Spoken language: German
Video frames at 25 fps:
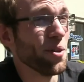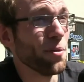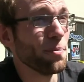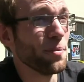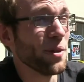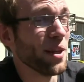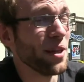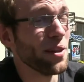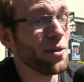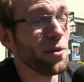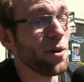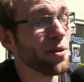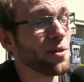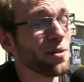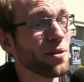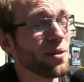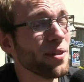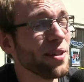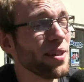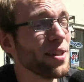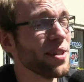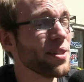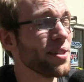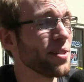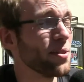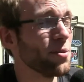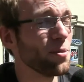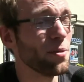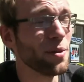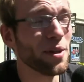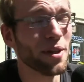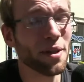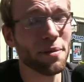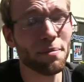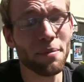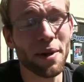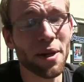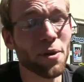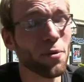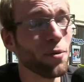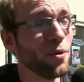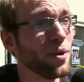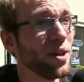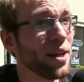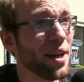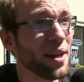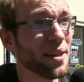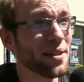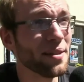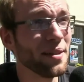ob der in Ordnung ist oder man
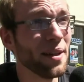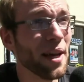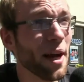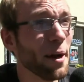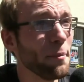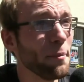holt Essen